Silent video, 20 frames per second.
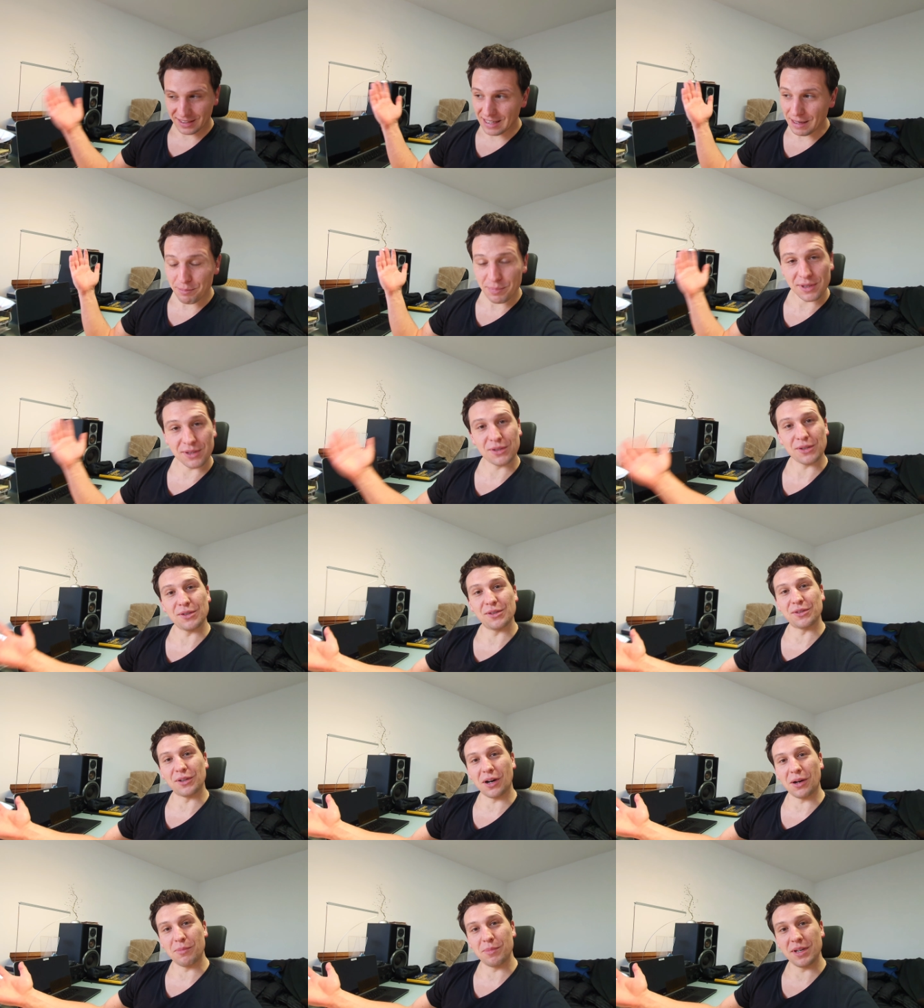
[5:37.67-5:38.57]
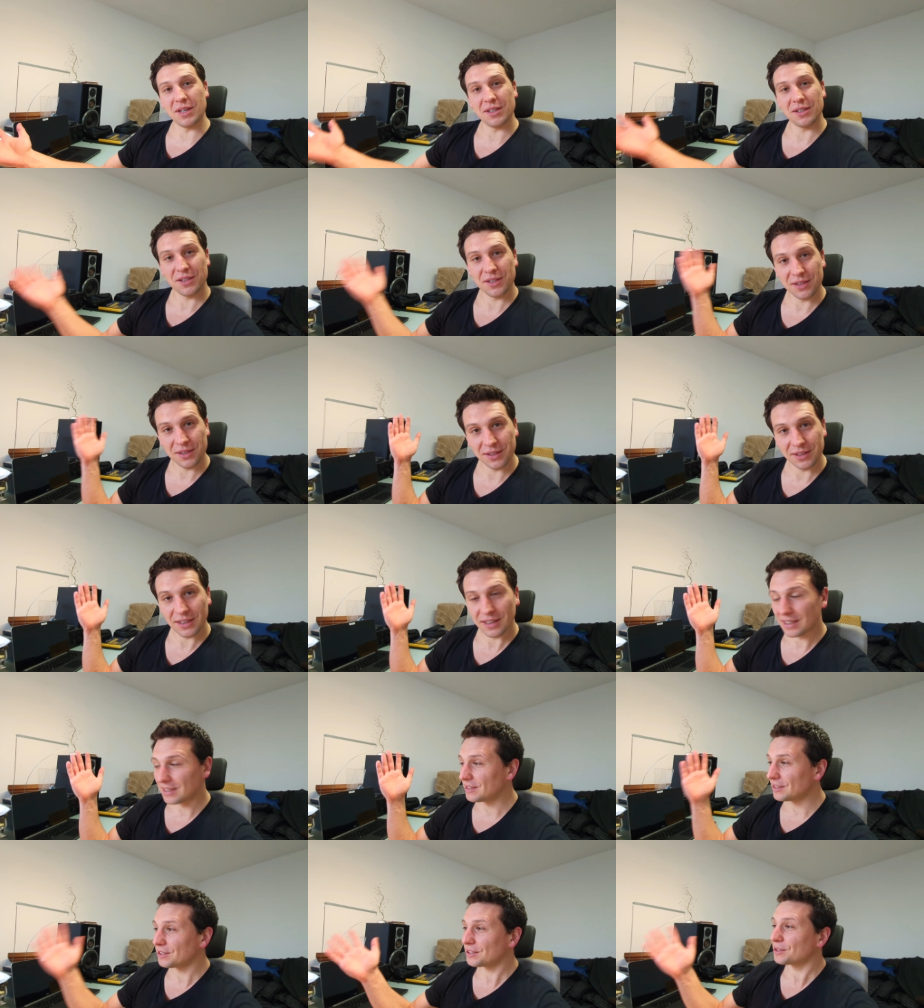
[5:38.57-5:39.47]
Lepiej coś zrobić,
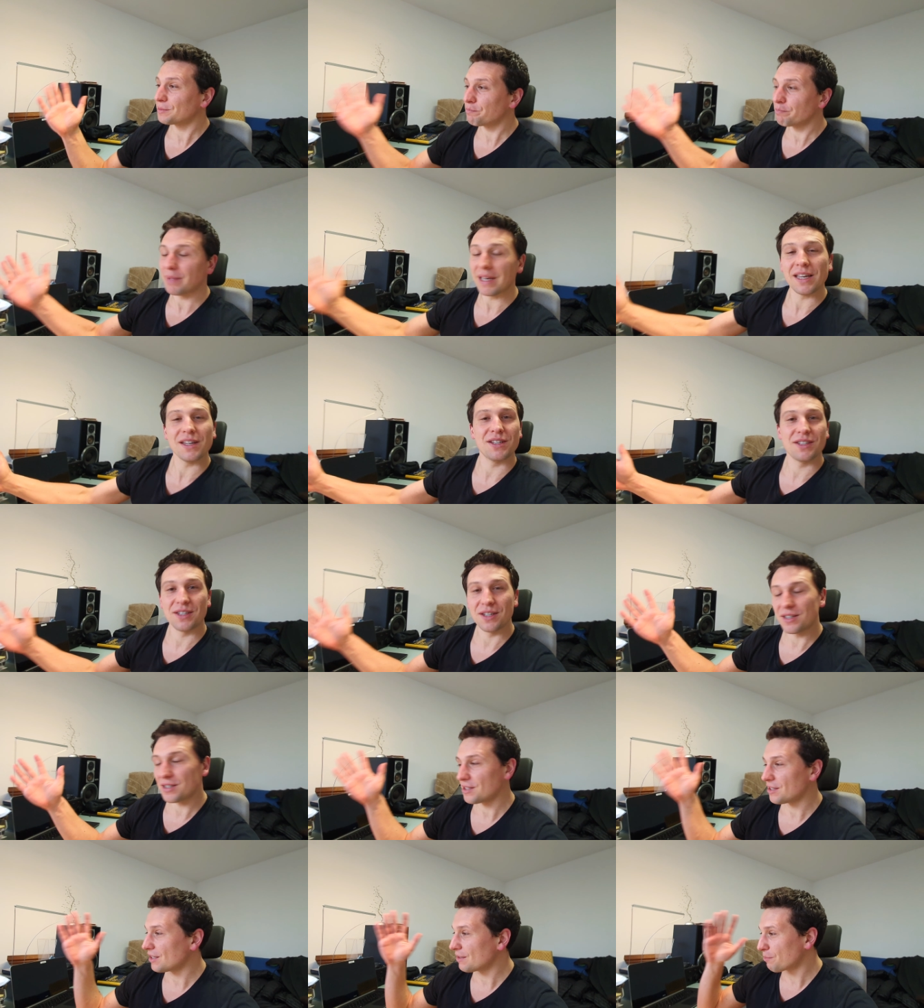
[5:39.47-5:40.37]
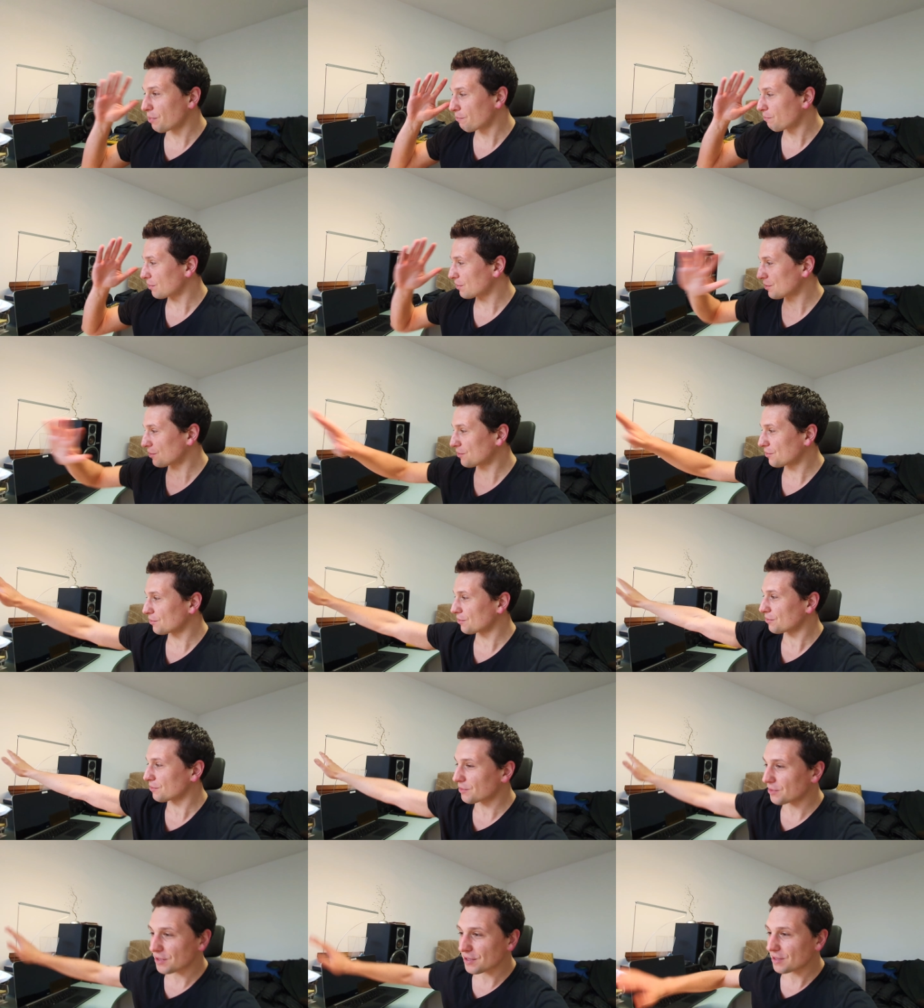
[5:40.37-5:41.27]
niż pieścić i po
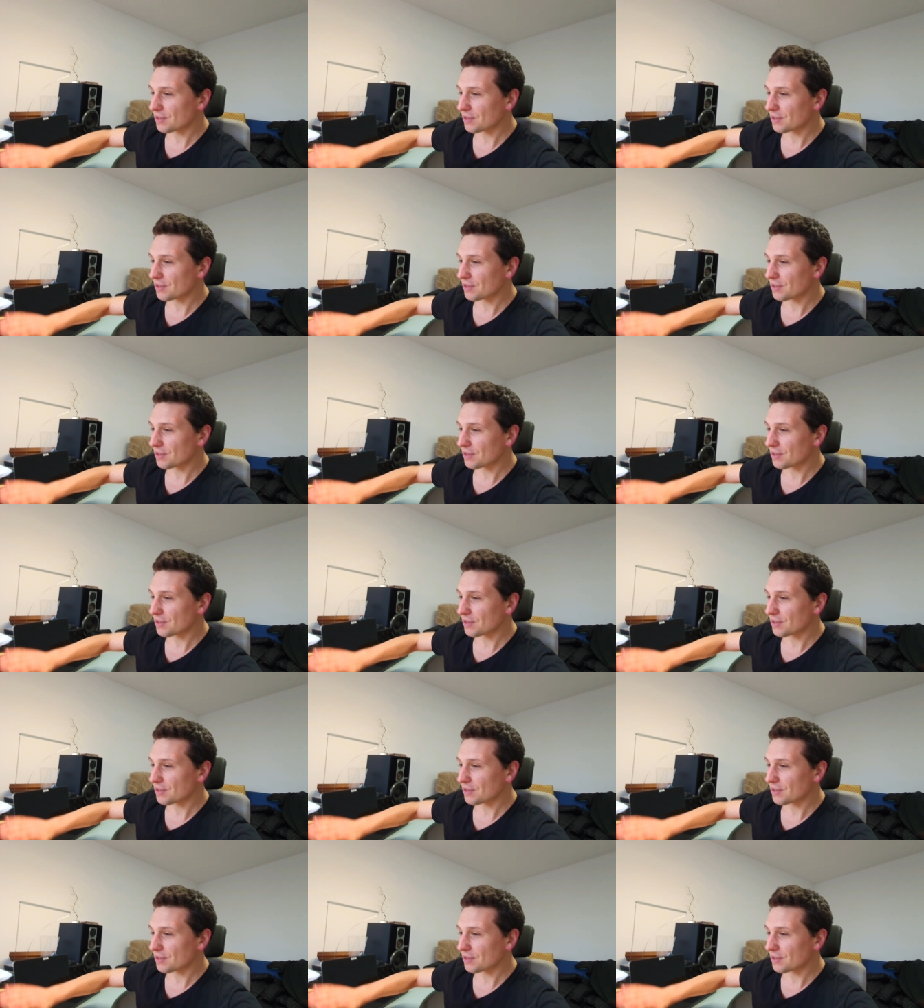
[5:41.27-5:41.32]
prostu